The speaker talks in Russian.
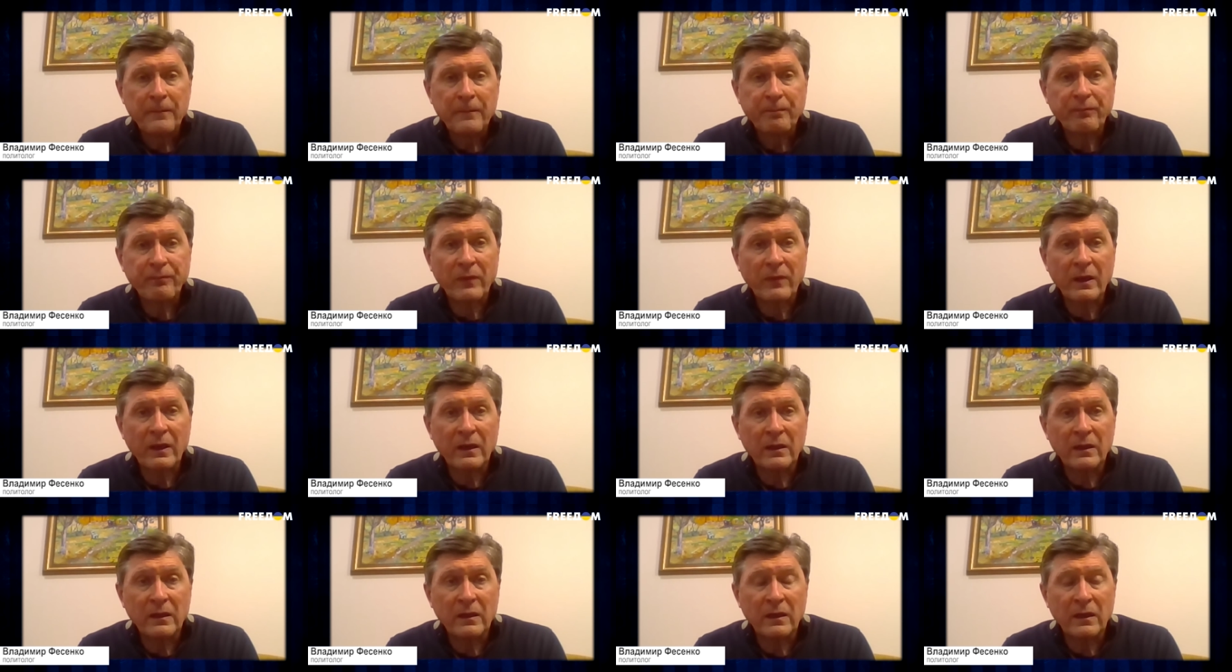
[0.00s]
Э,
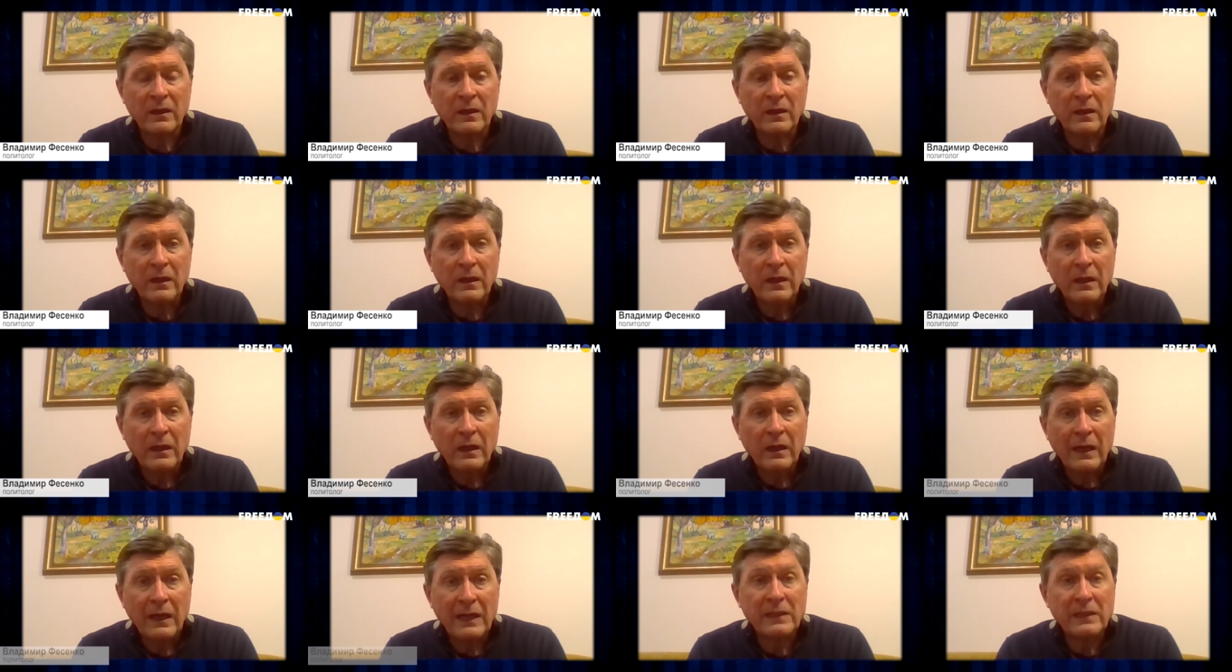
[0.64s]

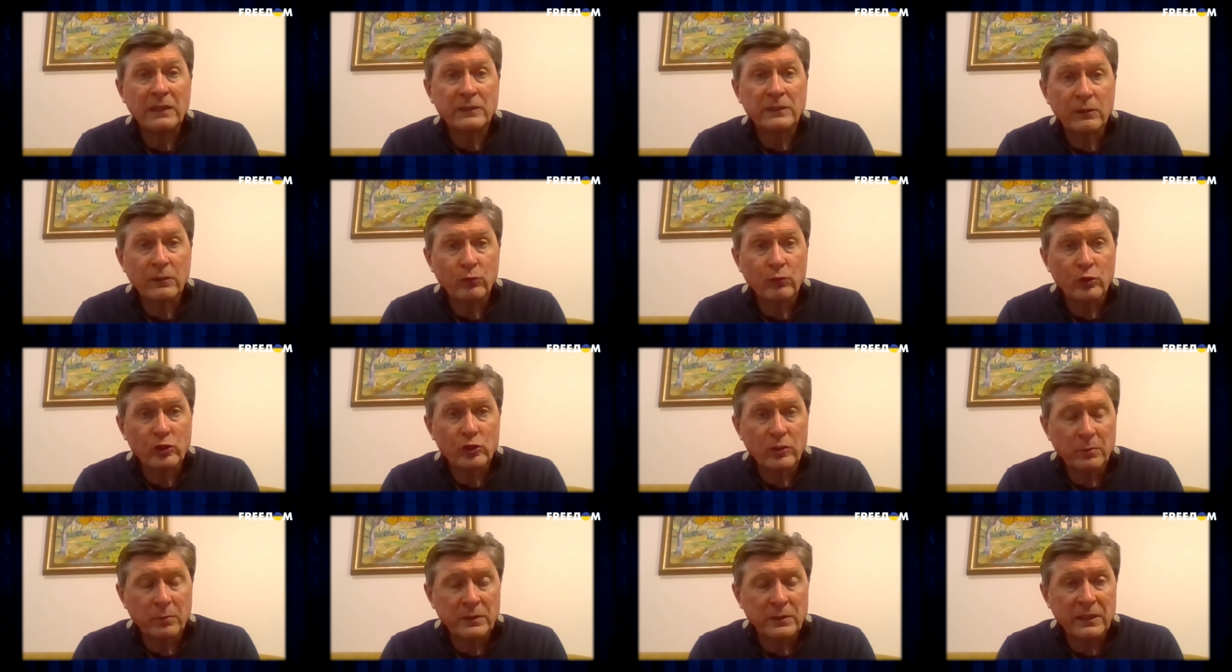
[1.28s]
а для того,
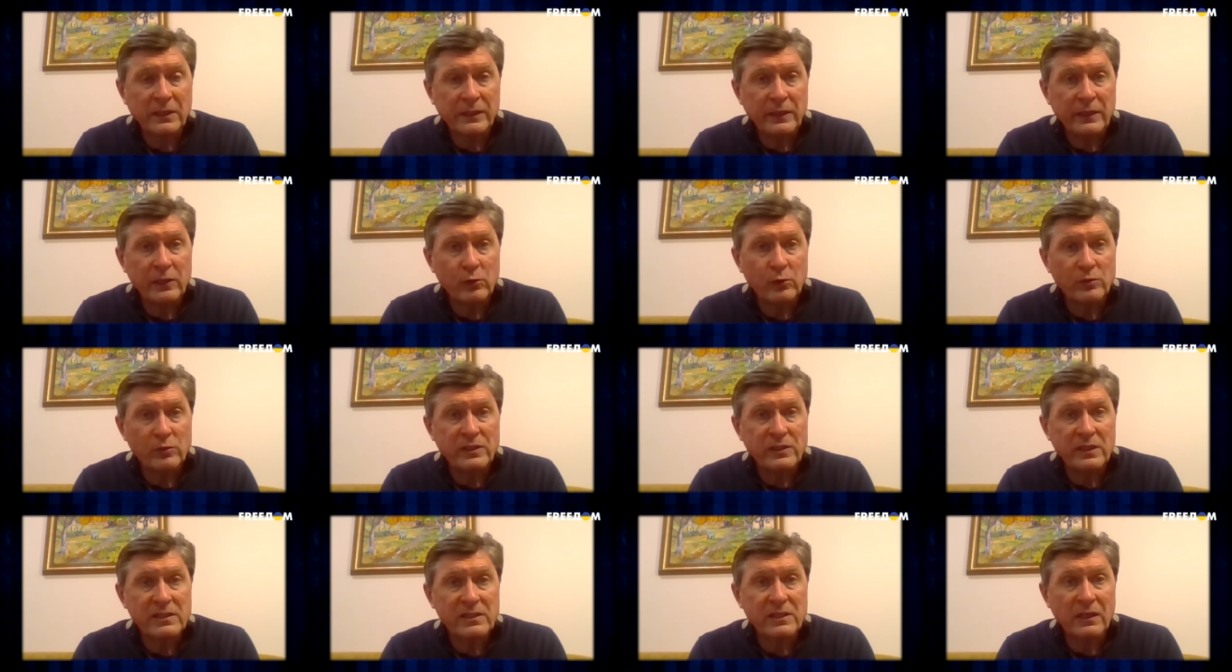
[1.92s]
чтобы таких
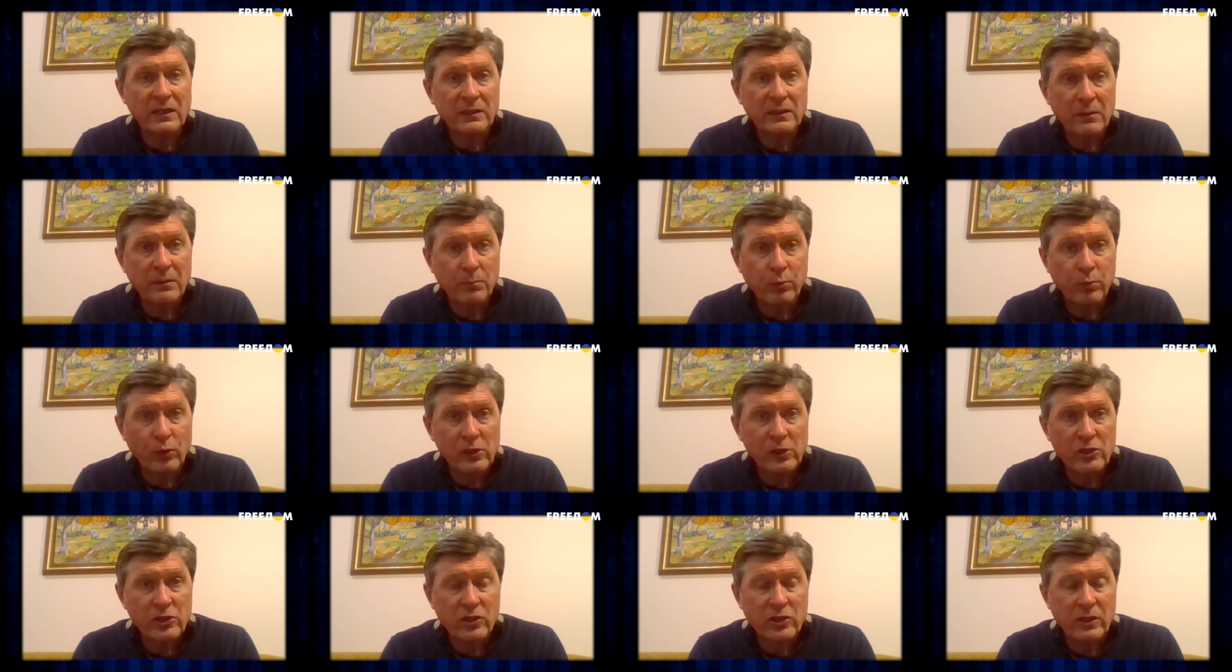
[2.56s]
людей стало
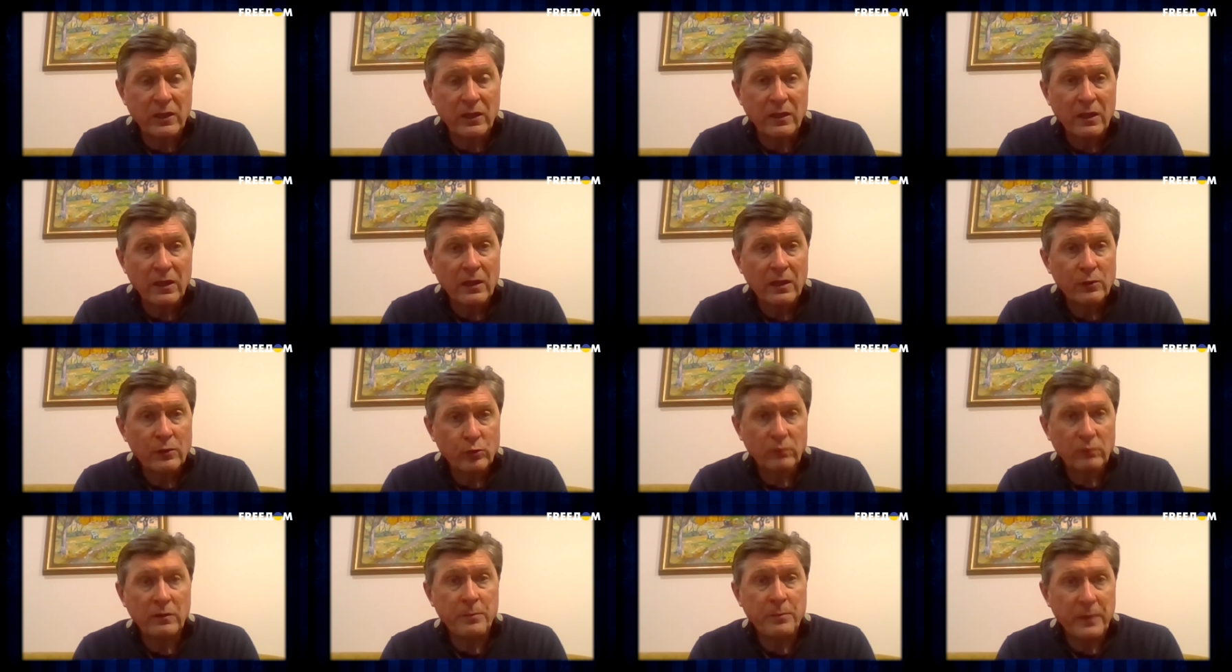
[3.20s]
больше,
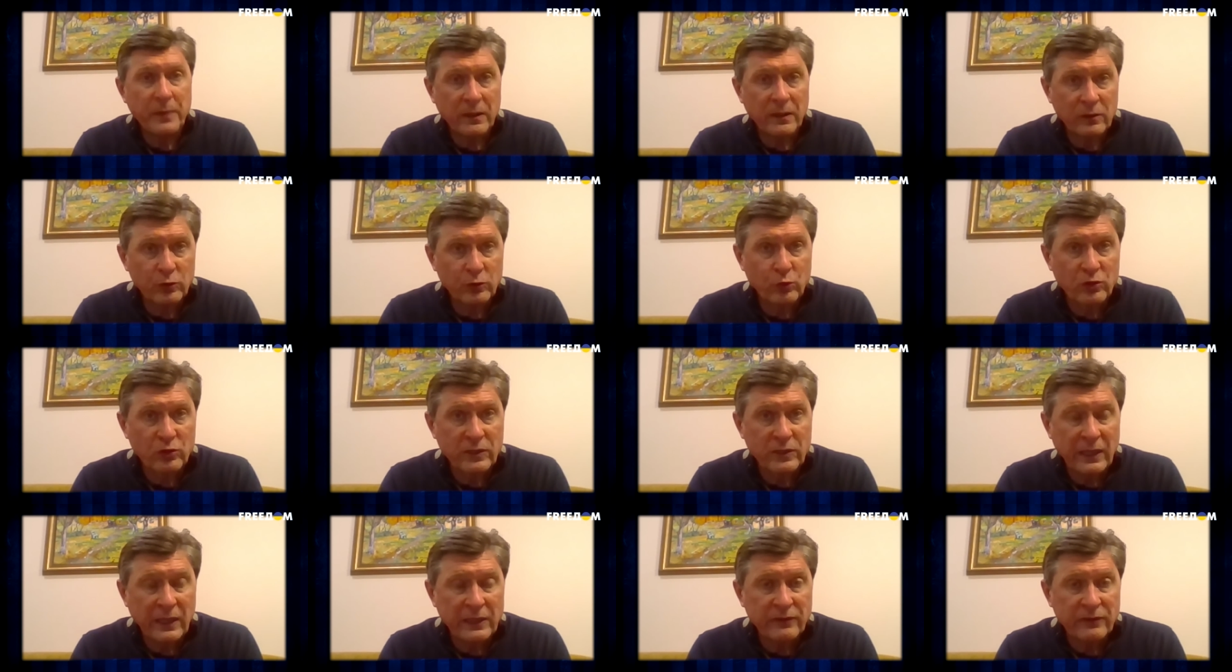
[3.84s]
ну, во-первых,
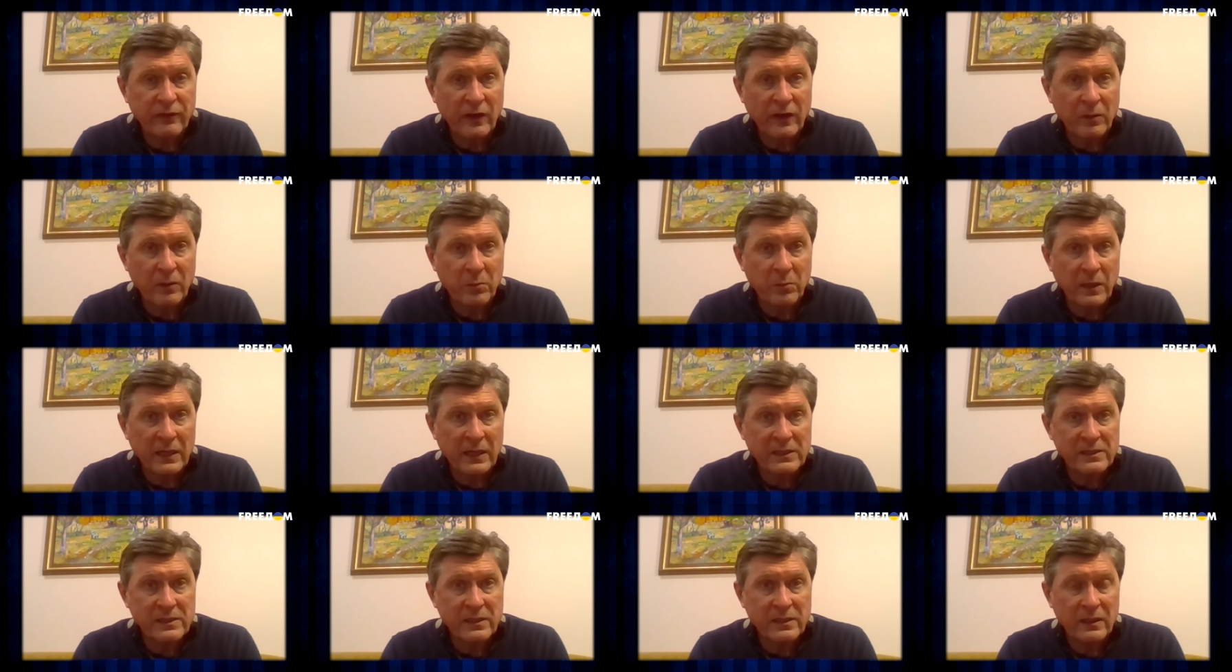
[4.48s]
нужна
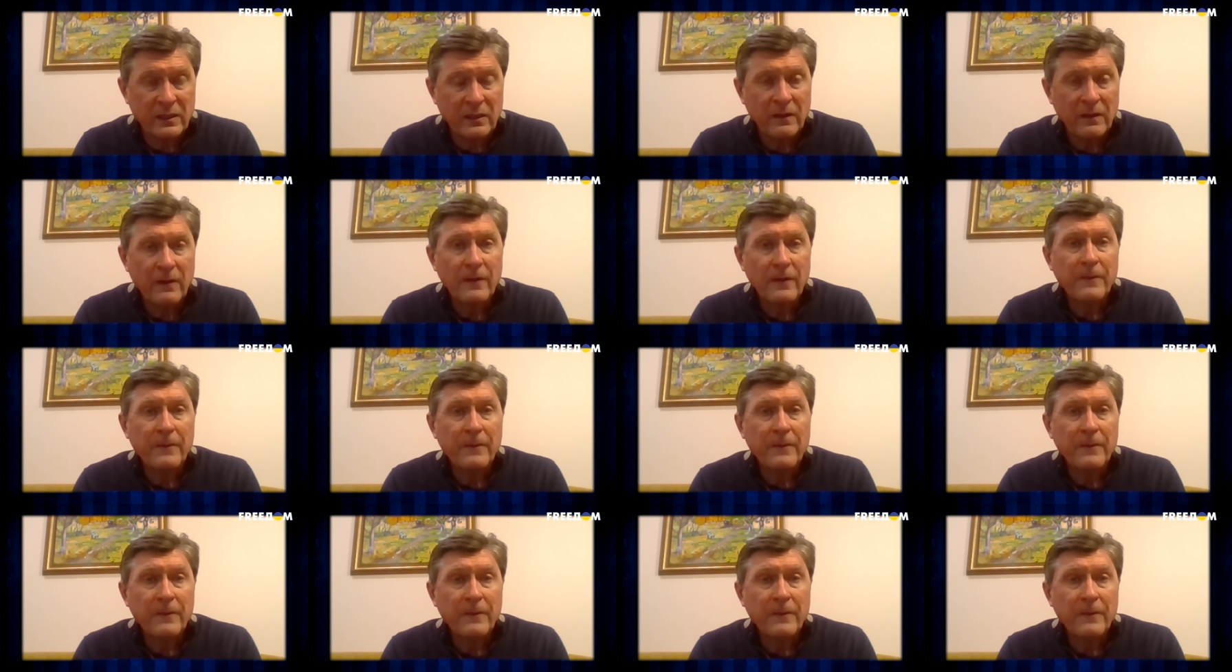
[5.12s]
информация –